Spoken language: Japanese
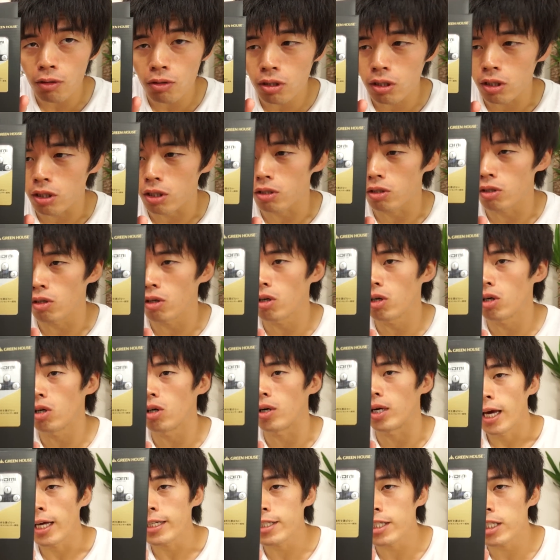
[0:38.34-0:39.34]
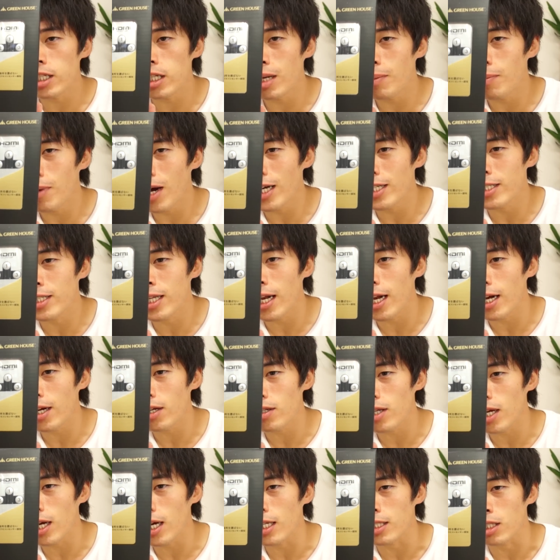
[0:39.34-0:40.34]
ウスの HDMI
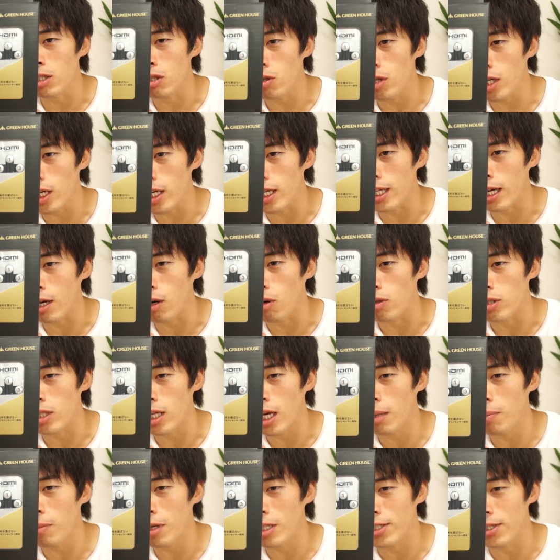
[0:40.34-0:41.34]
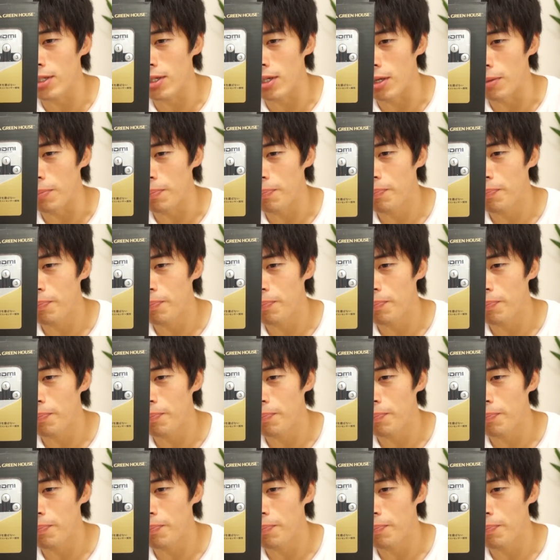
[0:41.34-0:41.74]
セレクター3でございます。